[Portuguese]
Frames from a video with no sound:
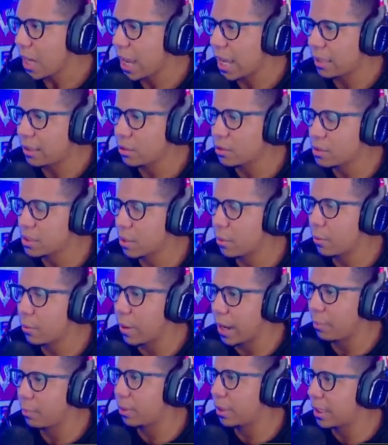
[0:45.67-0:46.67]
É, Deus é
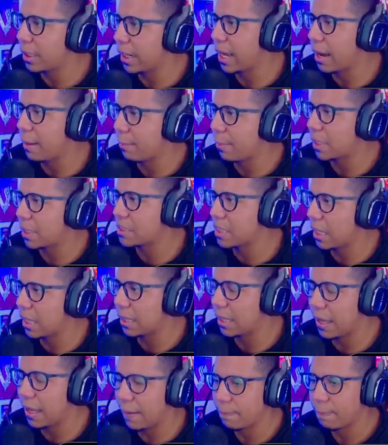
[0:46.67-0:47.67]
o Ipan aí, a
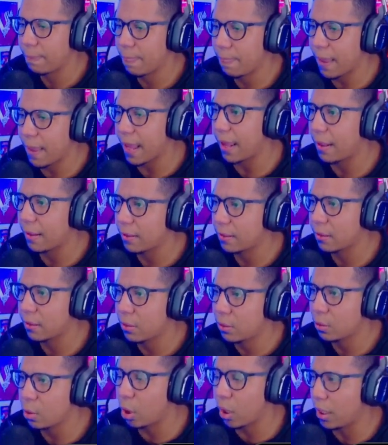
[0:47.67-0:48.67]
rapaziada da, da
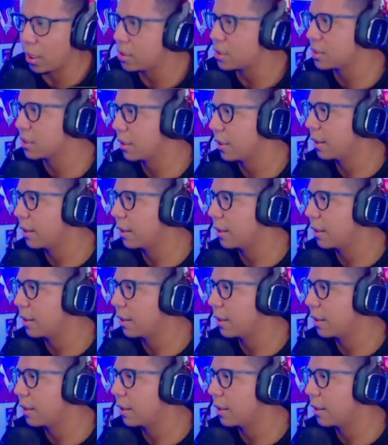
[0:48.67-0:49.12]
Dollars.